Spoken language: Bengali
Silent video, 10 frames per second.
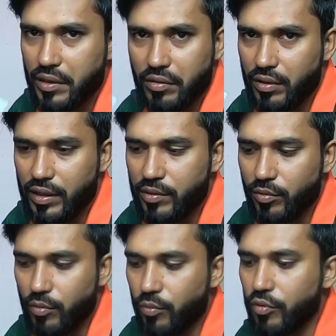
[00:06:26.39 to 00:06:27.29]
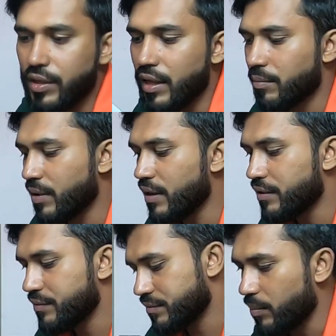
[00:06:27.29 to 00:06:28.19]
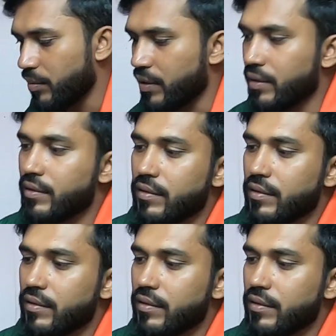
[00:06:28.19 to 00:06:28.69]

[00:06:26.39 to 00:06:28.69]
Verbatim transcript: এগুলো জীবনে পড়ি না আমরা তারপরে